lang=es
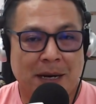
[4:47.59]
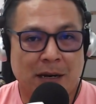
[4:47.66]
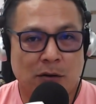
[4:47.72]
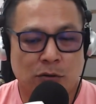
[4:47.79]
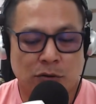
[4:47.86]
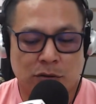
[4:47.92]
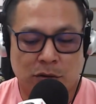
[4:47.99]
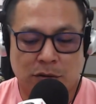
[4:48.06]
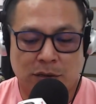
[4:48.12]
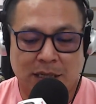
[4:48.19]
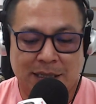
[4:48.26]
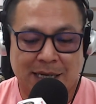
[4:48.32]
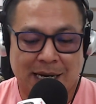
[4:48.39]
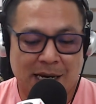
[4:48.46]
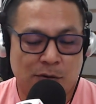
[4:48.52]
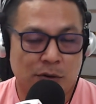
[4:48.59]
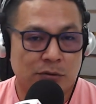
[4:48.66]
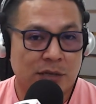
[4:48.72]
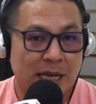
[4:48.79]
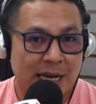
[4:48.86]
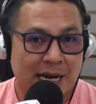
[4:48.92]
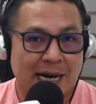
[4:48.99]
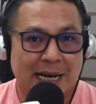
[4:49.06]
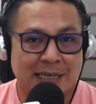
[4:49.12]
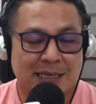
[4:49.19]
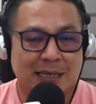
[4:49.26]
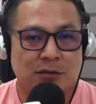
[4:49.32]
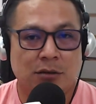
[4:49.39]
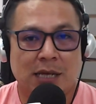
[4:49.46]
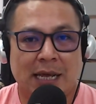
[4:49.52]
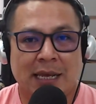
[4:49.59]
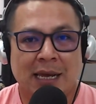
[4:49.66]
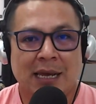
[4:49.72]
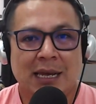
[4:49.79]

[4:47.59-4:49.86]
Incluso dicen que cuando usted llega a esta ciudad